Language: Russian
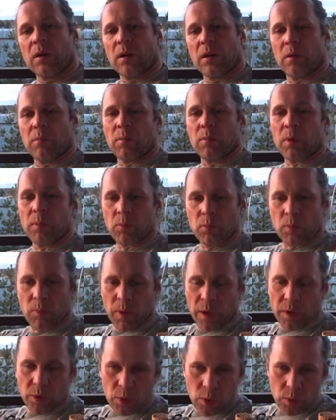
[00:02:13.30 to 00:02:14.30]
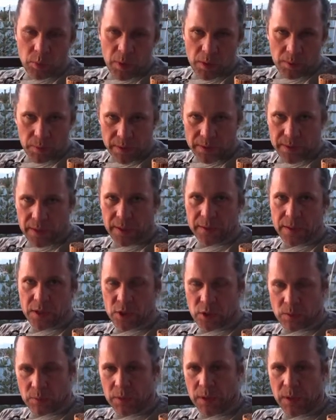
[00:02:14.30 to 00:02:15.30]
мое любимое, это,
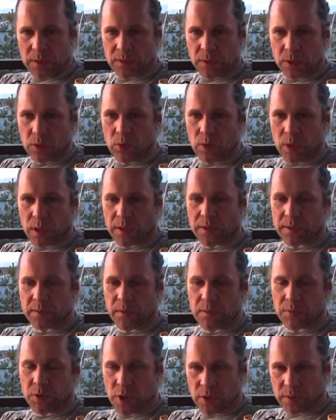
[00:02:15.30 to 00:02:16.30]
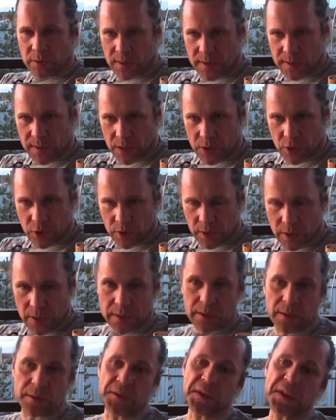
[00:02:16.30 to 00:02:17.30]
конечно, блан де нуар, это вообще однозначно,
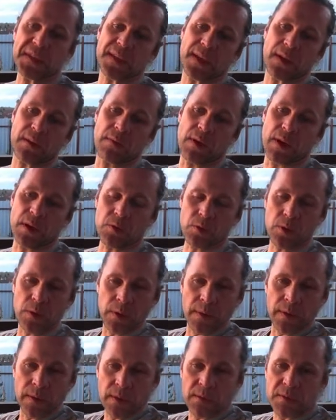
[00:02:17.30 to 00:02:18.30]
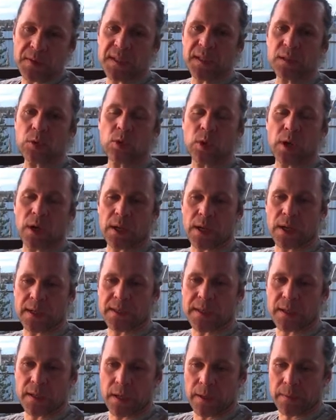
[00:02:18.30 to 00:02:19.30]
я это не скрываю, в силу
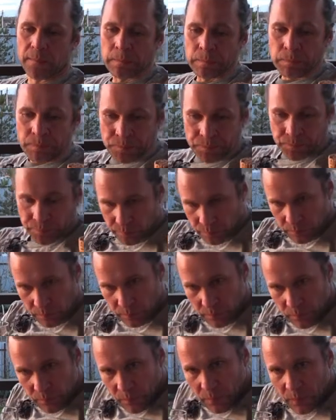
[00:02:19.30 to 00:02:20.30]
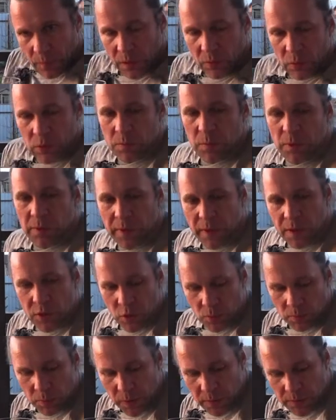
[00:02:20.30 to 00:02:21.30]
характера. И вот он говорит,
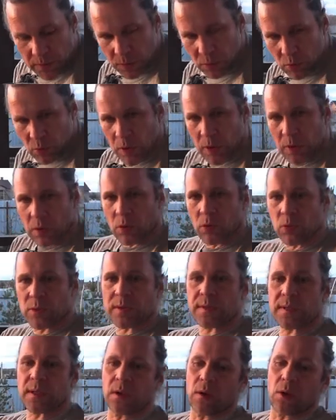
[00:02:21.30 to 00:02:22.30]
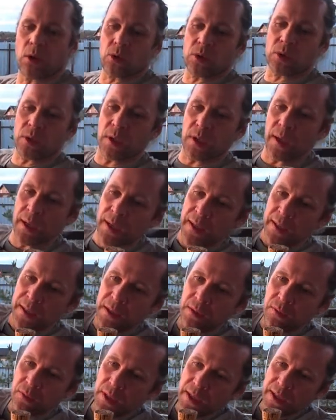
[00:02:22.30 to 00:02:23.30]
что блан де нуар, он, он
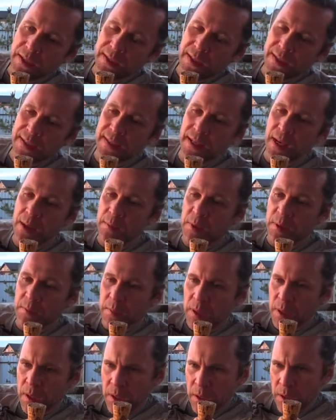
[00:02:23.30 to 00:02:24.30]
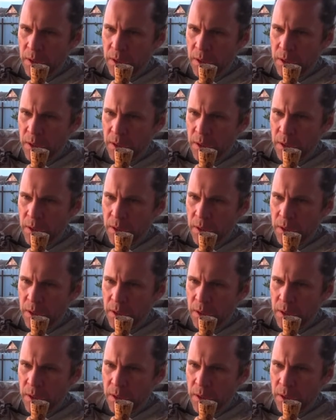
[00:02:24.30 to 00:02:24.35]
является самым,